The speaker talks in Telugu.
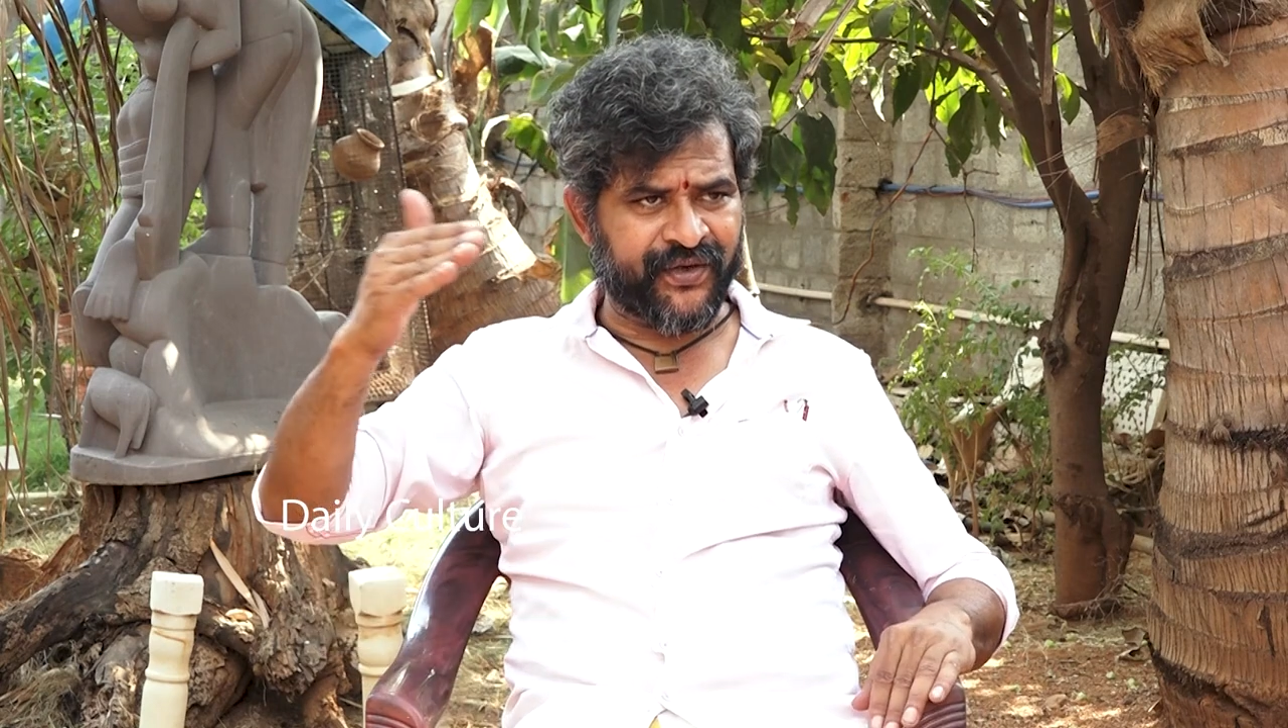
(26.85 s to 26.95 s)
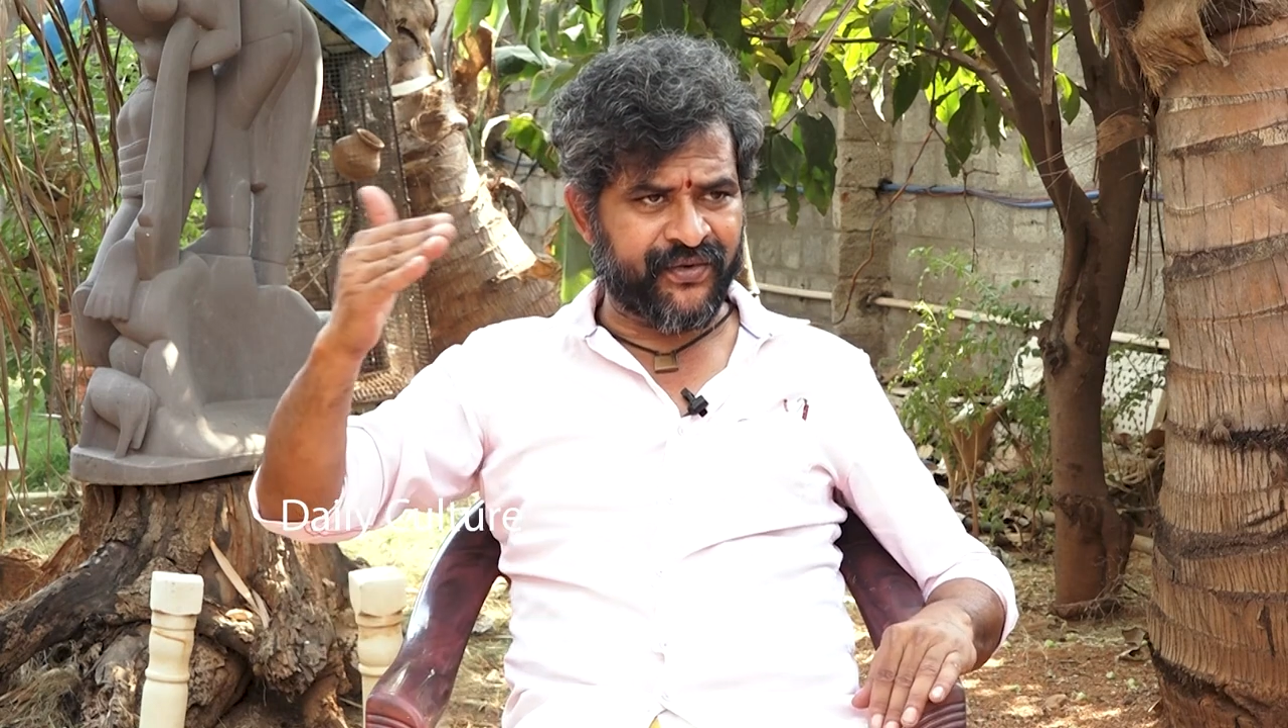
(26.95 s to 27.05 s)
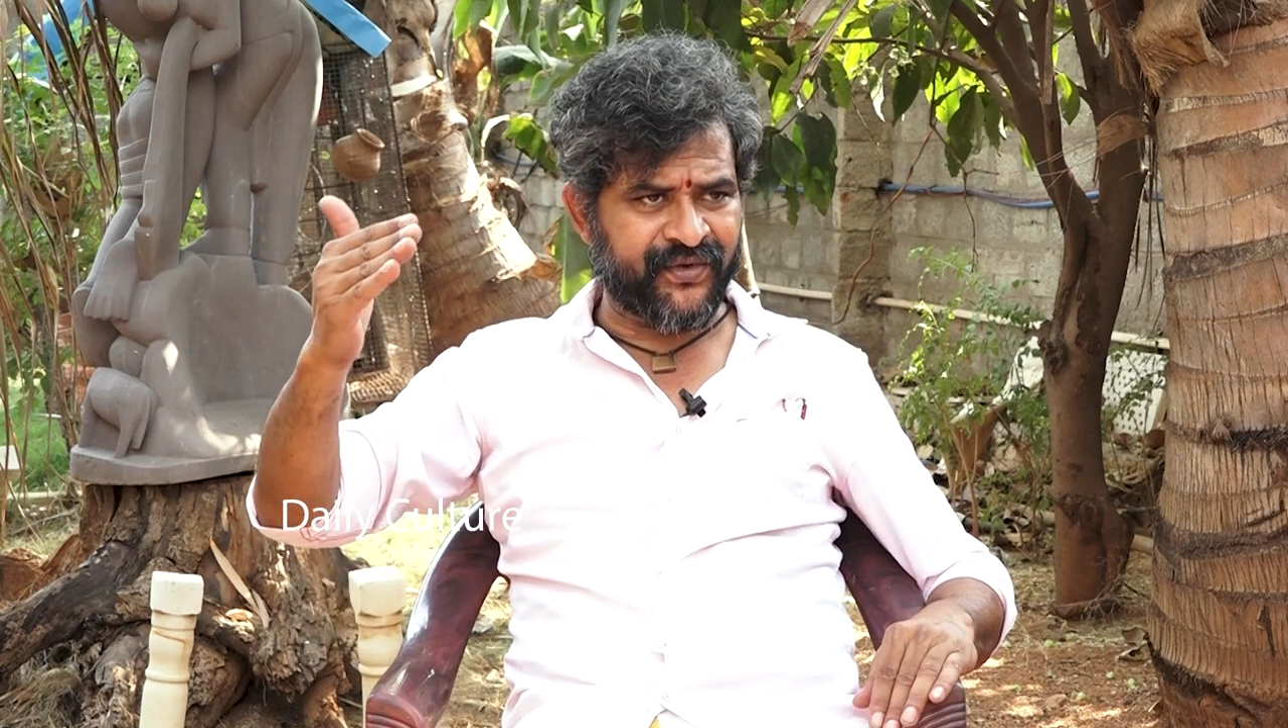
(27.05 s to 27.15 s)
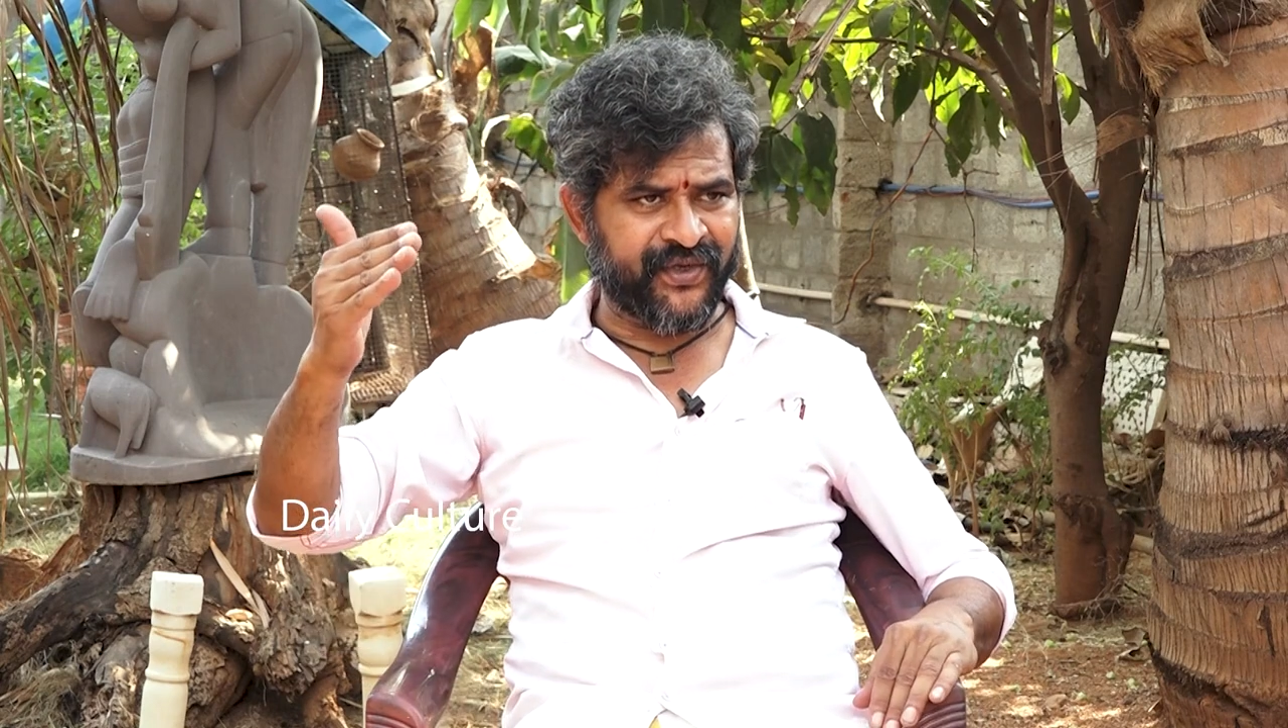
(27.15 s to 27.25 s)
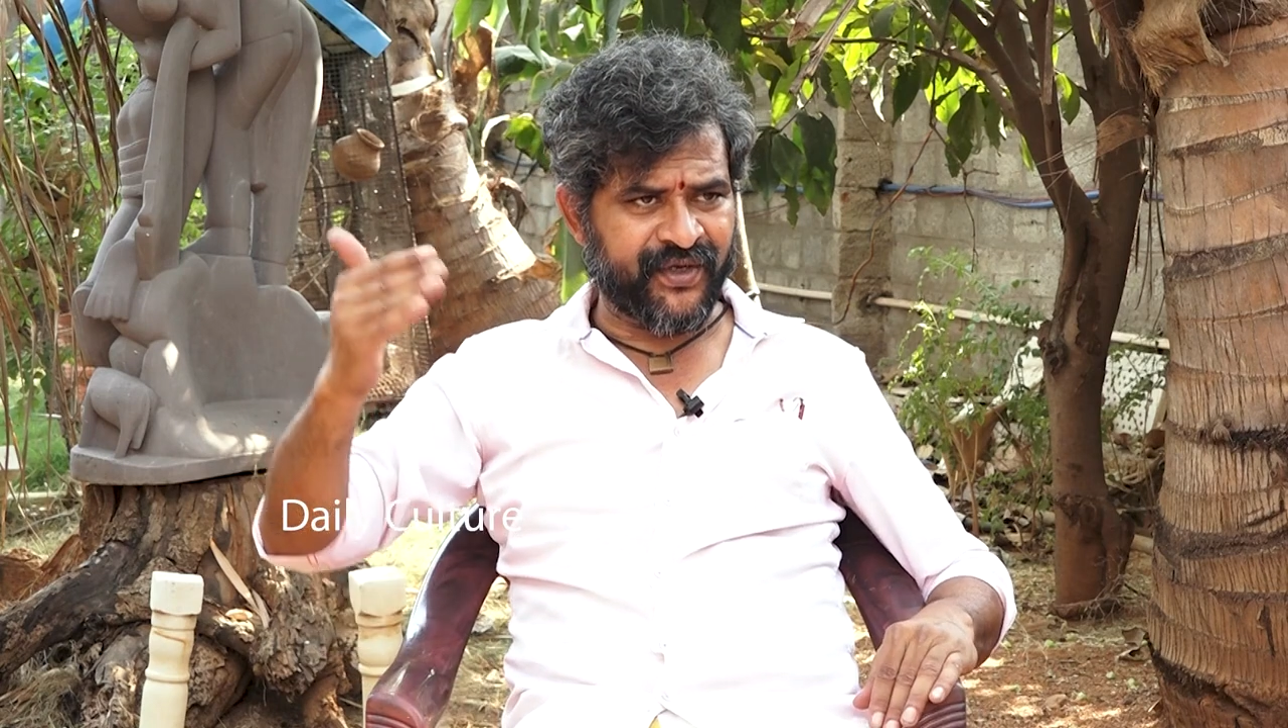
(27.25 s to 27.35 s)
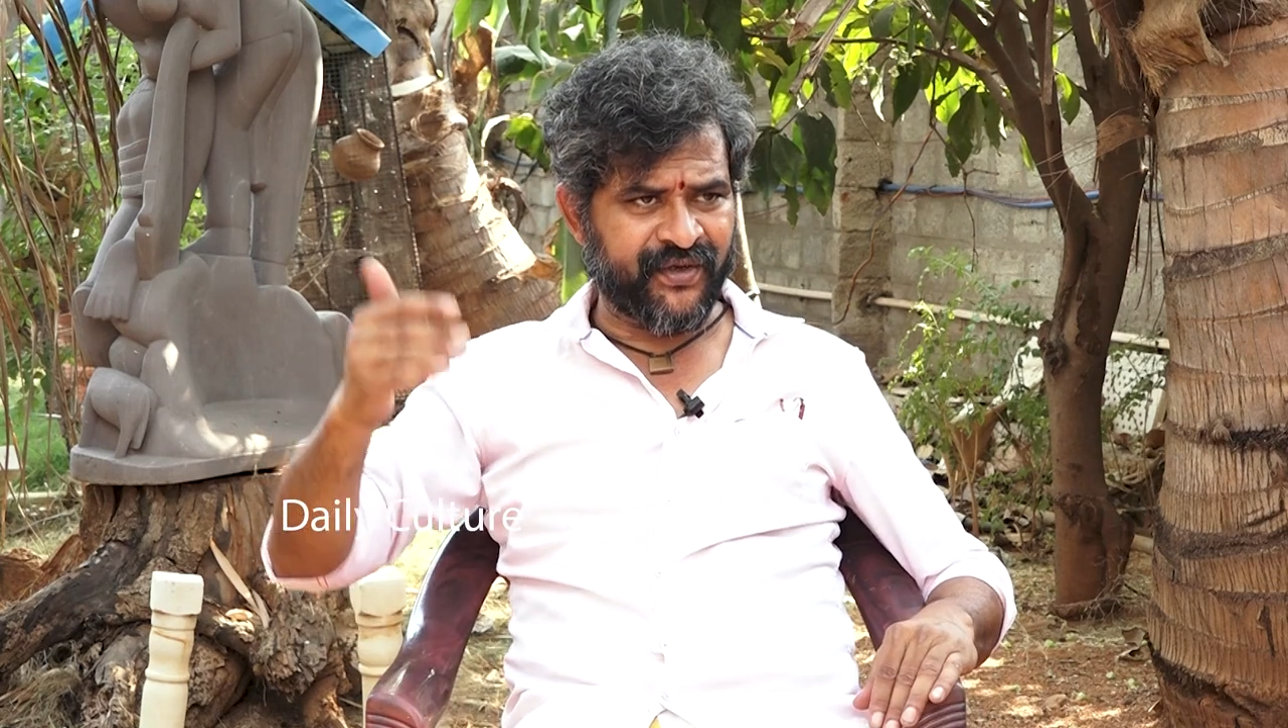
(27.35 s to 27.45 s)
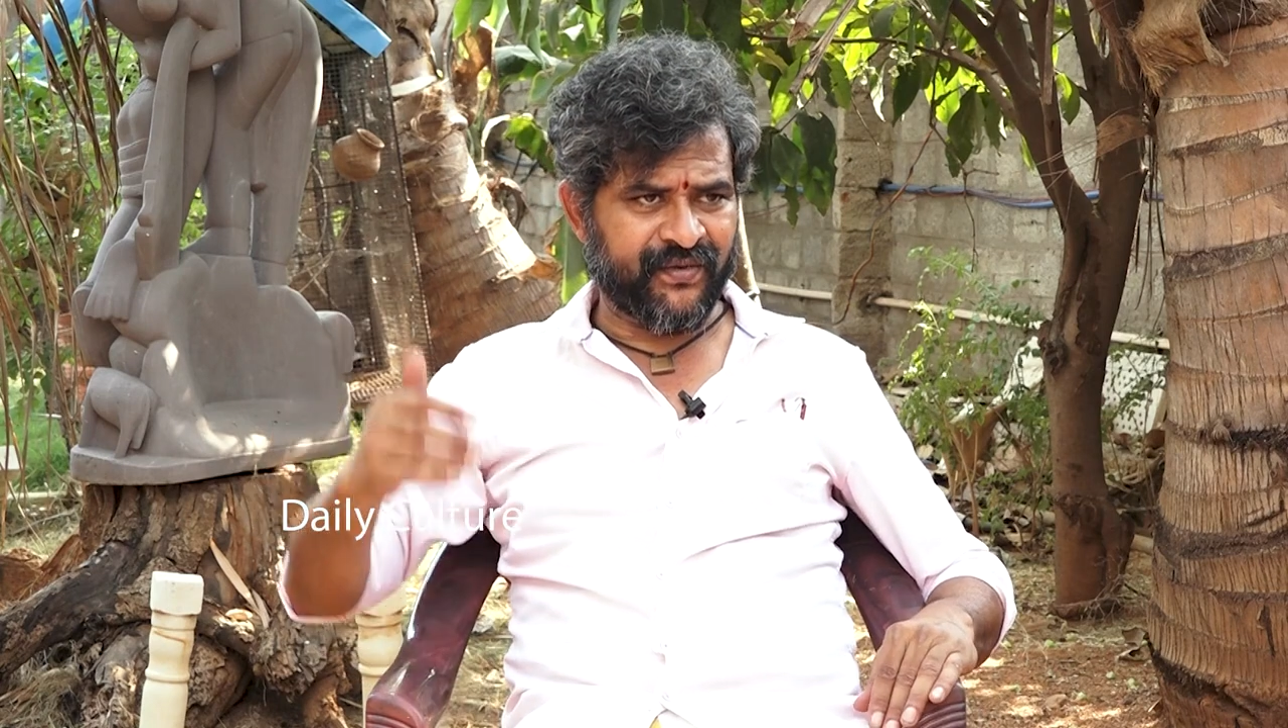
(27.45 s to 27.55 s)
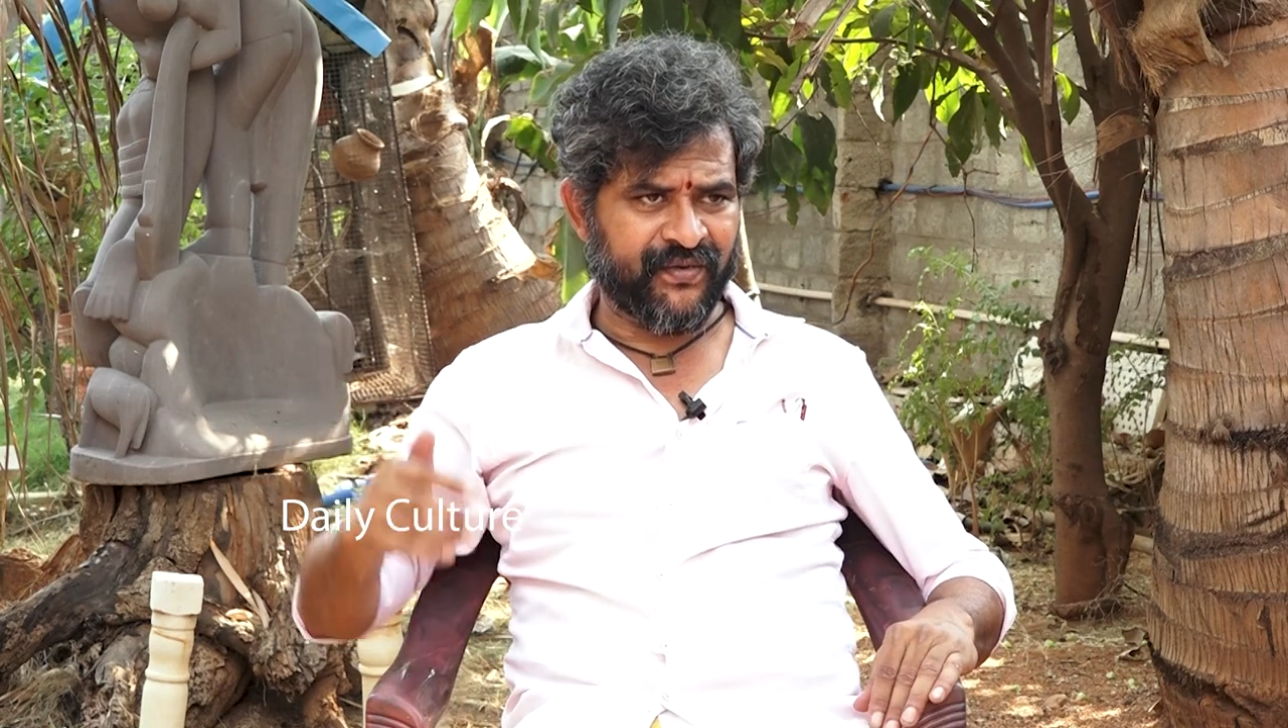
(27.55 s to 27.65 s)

ఎక్కువ ఉంది